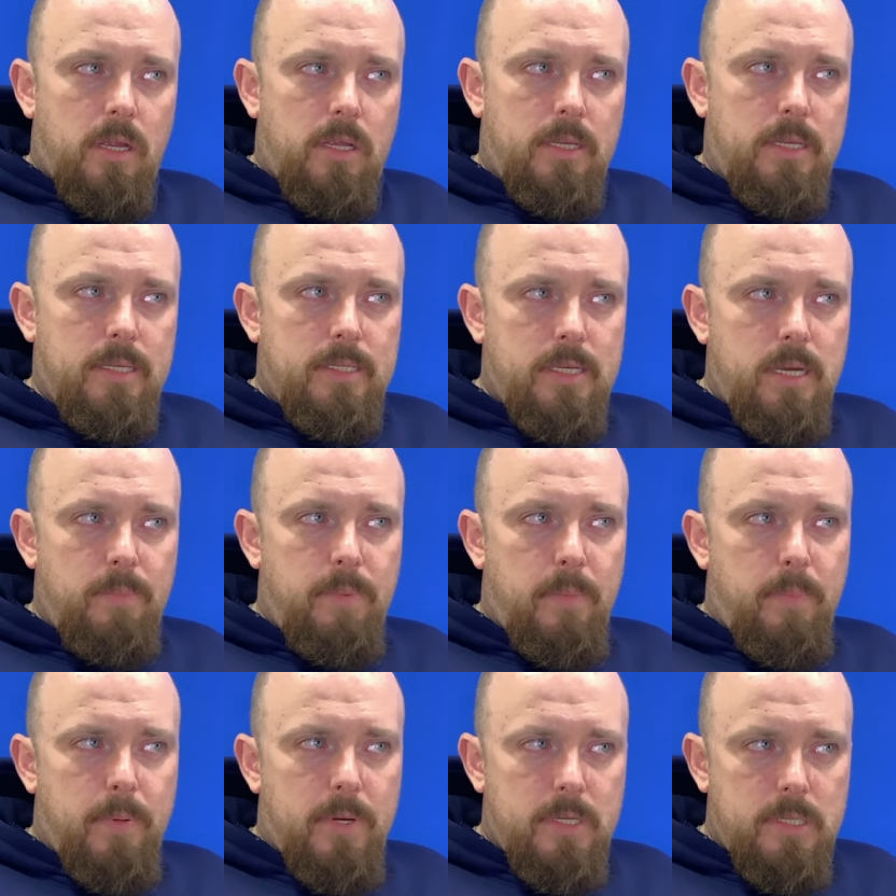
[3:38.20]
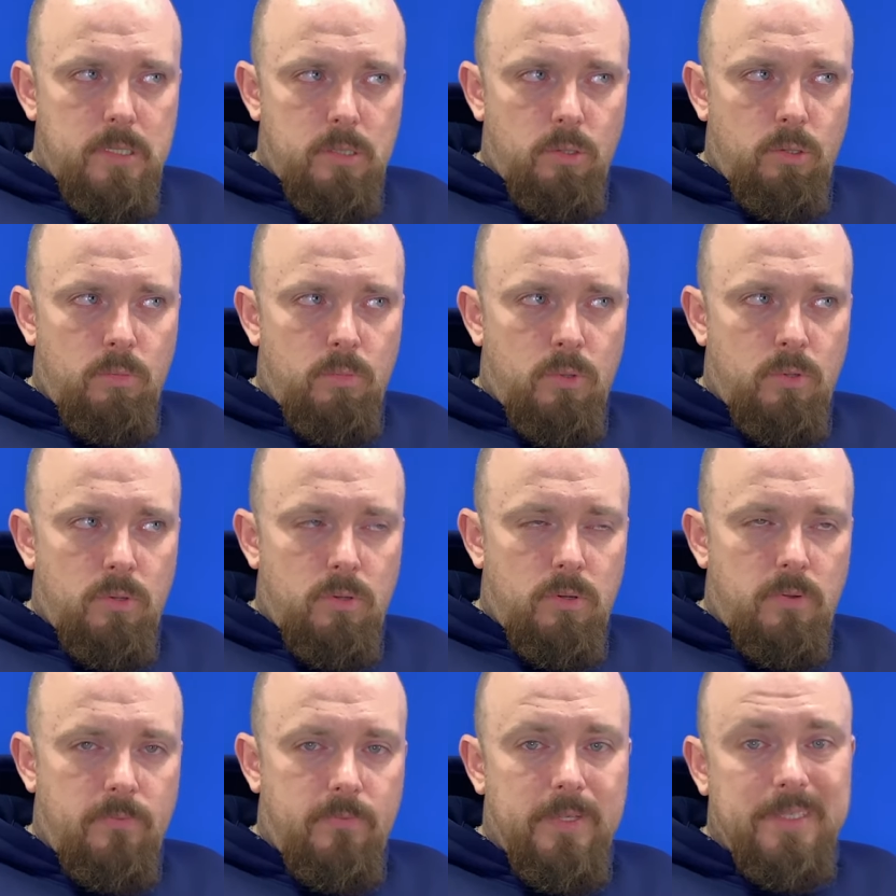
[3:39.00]
Если
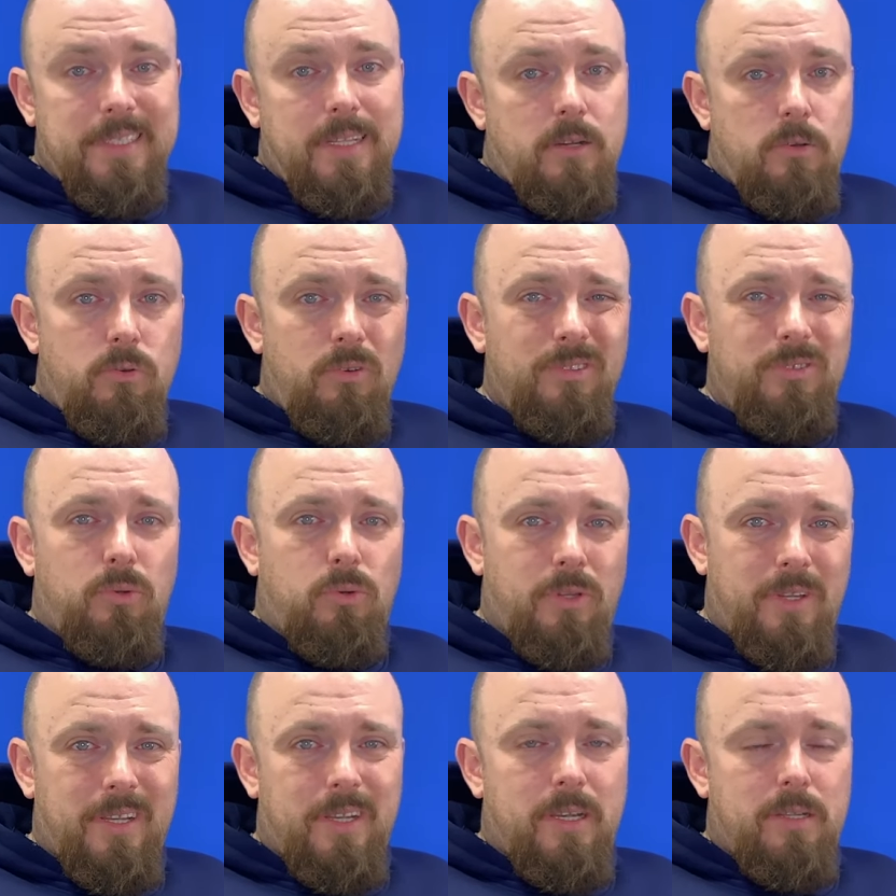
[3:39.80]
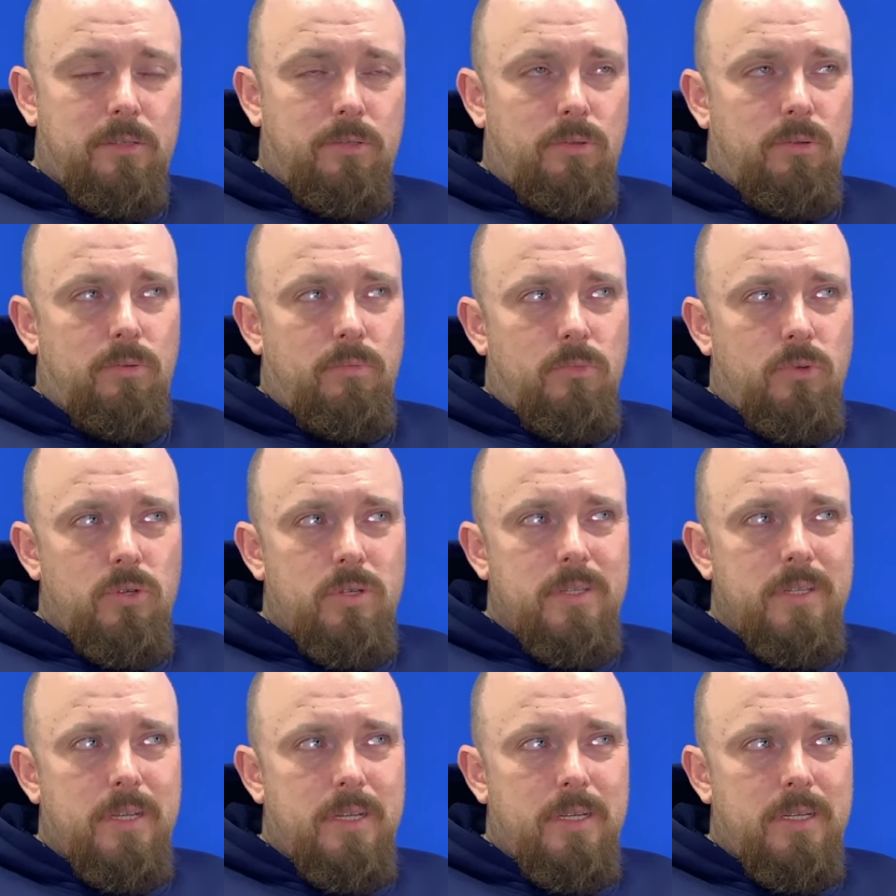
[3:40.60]
по-простому, в одноконтурный котел
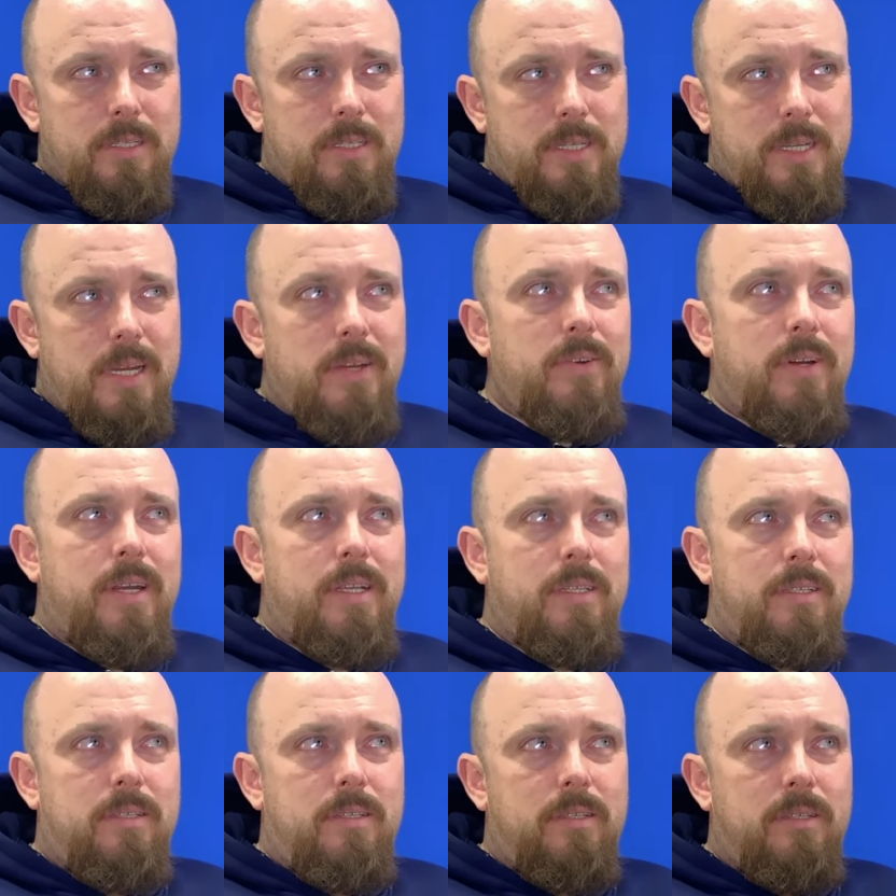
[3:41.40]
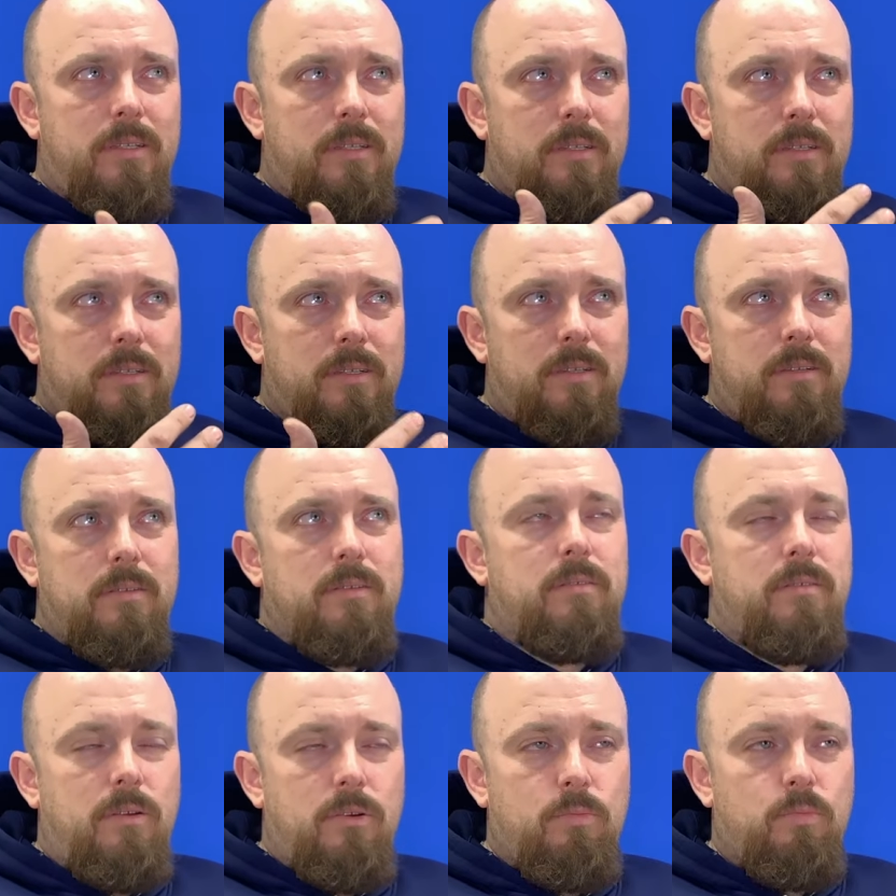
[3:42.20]
можно заливать
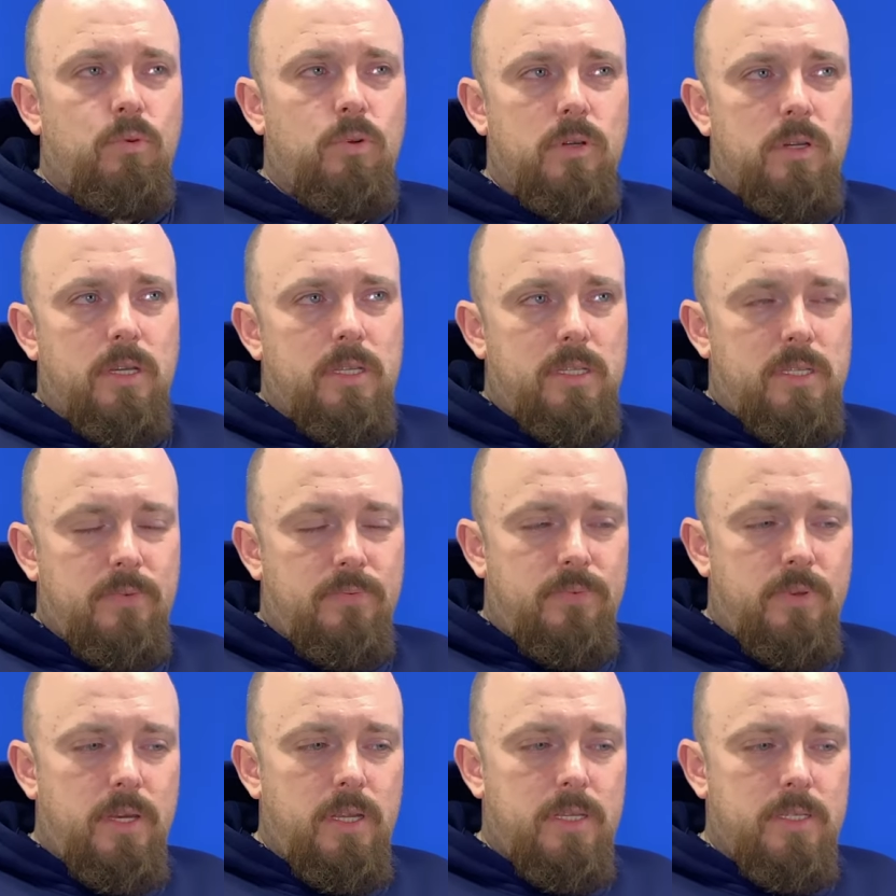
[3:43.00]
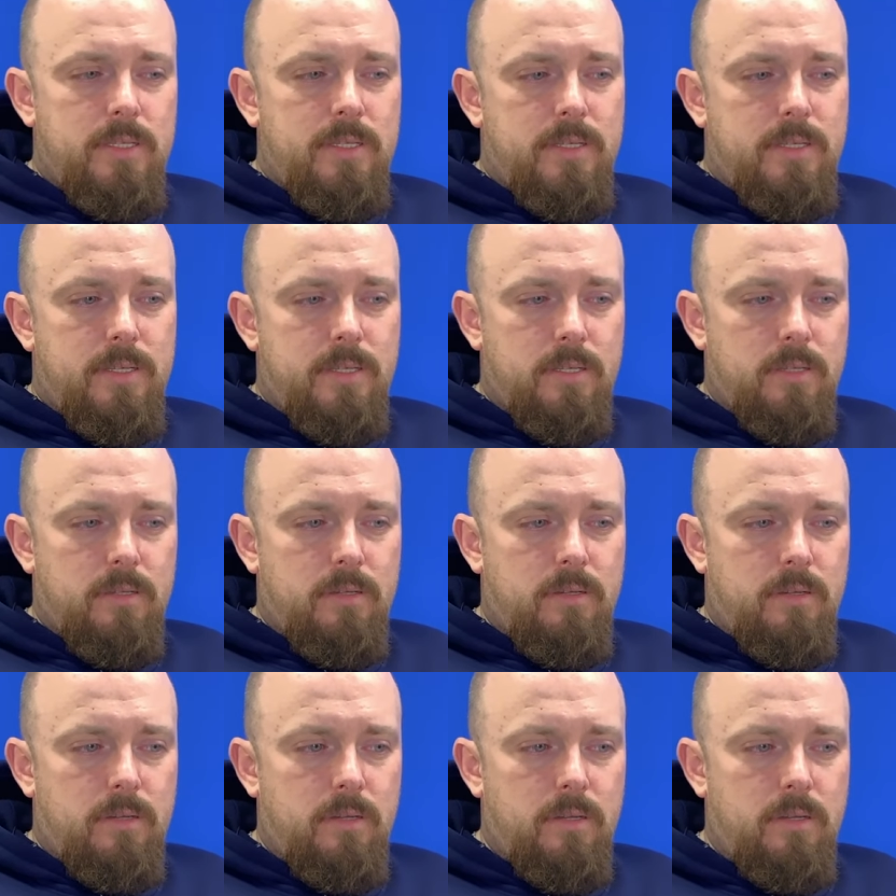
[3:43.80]
э, любой антифриз,
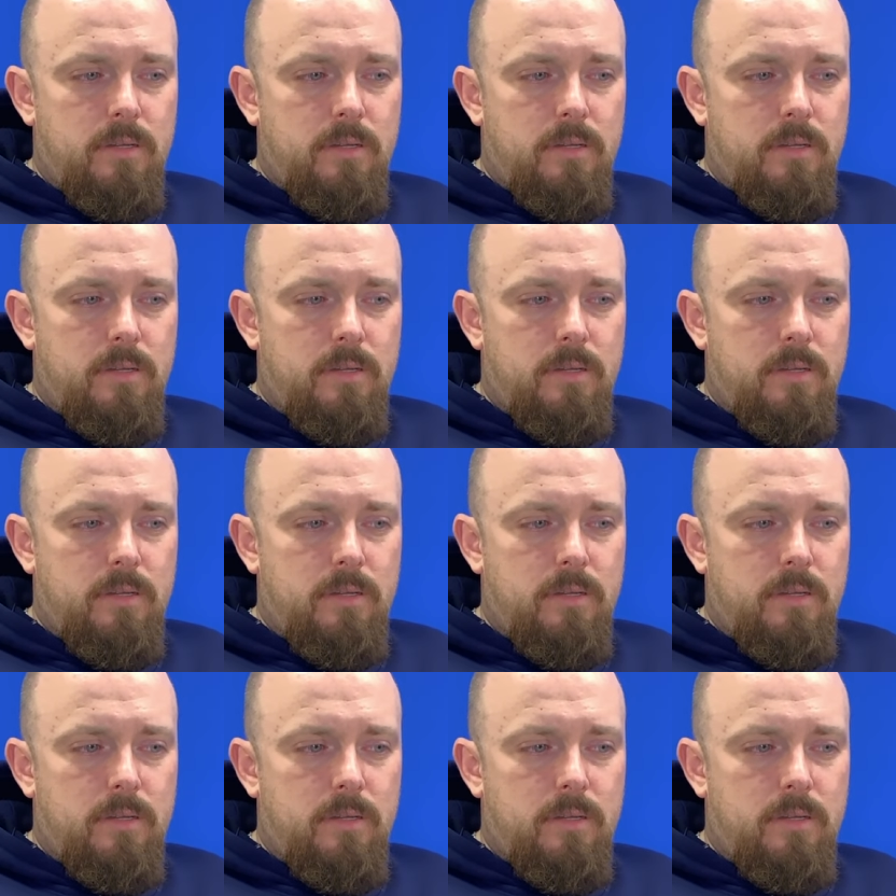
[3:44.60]
э,